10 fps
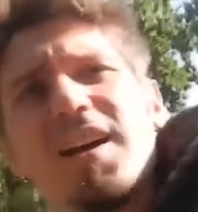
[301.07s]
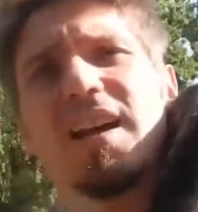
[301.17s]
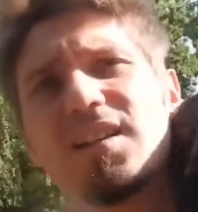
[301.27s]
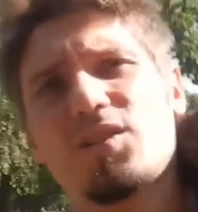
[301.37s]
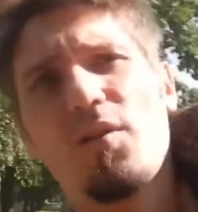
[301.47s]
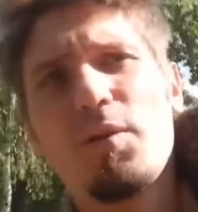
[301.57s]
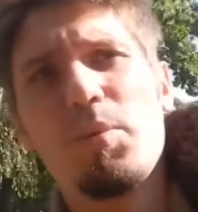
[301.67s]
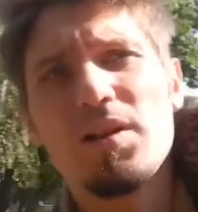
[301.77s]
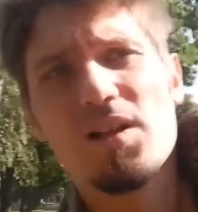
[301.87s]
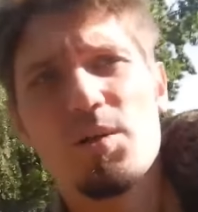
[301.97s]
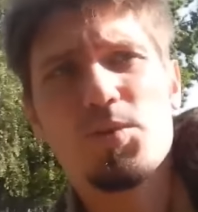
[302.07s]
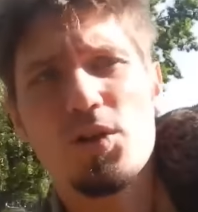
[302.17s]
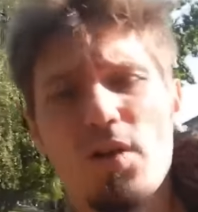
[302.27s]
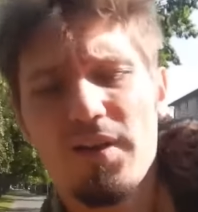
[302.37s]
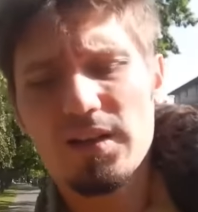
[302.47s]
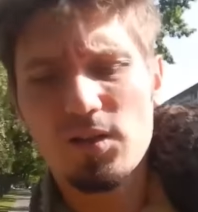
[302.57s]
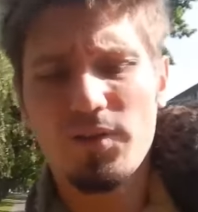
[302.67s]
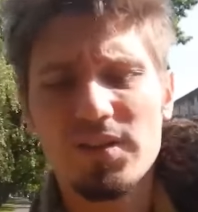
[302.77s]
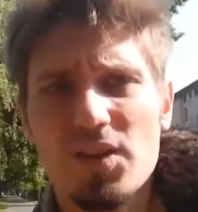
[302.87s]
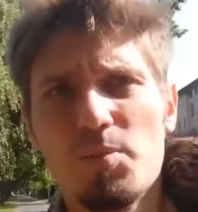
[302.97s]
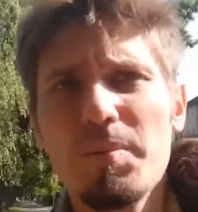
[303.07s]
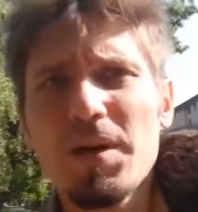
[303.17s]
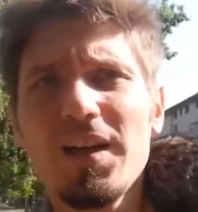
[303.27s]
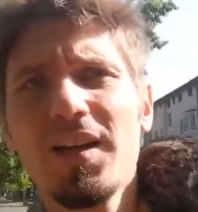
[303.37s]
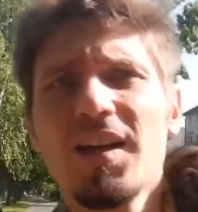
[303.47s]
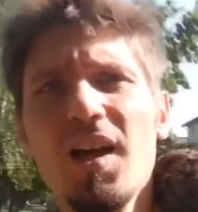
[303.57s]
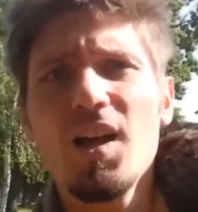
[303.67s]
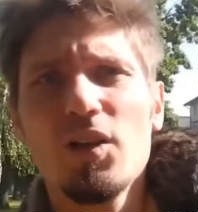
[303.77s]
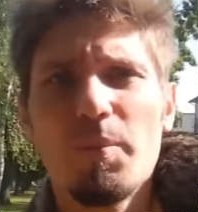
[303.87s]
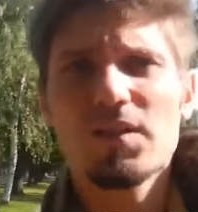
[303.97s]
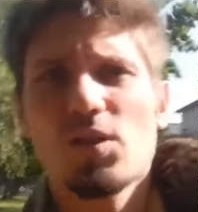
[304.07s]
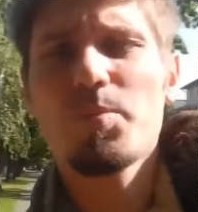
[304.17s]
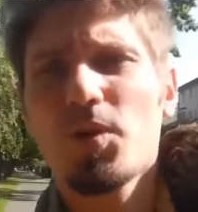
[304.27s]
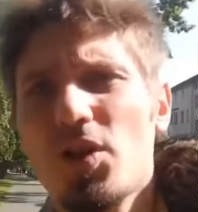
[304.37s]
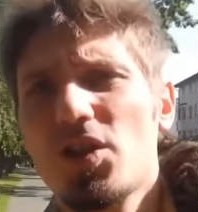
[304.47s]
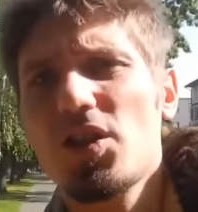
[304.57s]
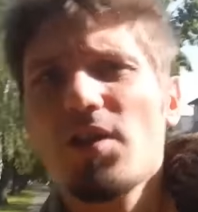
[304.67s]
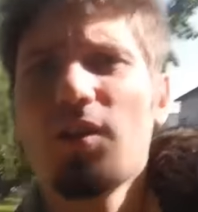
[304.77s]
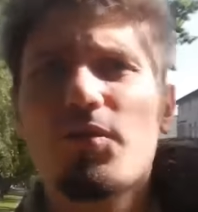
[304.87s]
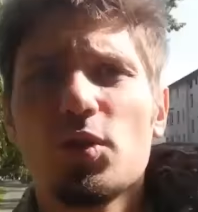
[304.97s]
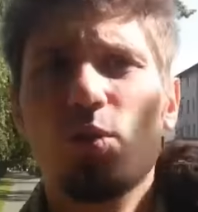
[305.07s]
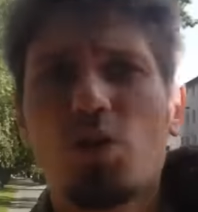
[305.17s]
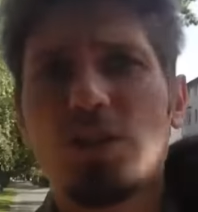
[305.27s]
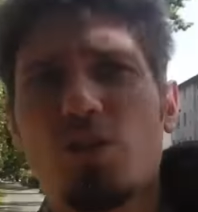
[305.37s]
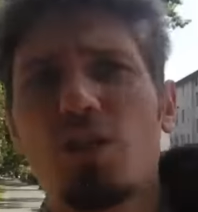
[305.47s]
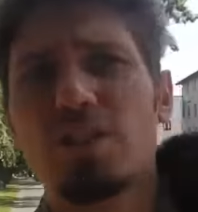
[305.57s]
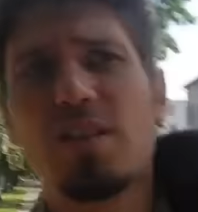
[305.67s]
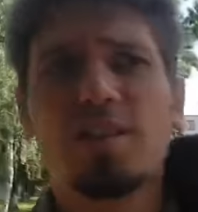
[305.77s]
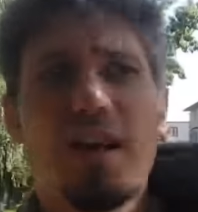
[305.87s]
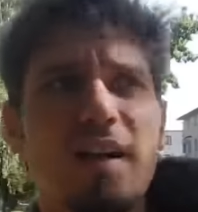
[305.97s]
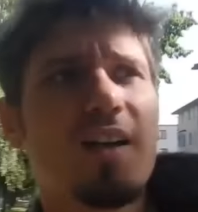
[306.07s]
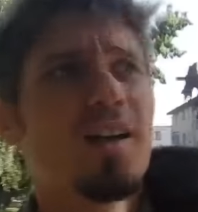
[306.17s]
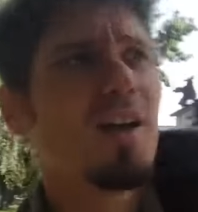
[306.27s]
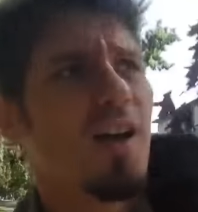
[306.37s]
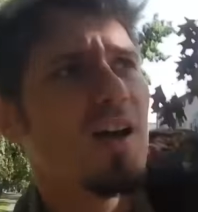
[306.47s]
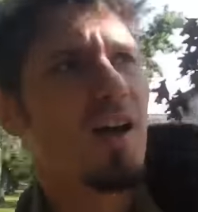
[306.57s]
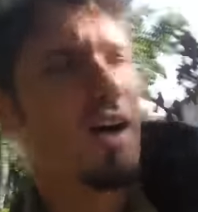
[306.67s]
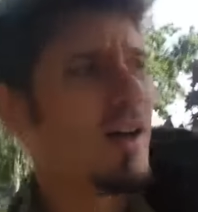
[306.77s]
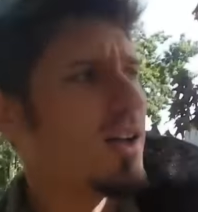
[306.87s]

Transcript: jak zdrowi byli nasi przodkowie, jak zdrowi jesteśmy my, to bardzo szybko dojdziecie do wniosku, że coś jest nie tak e,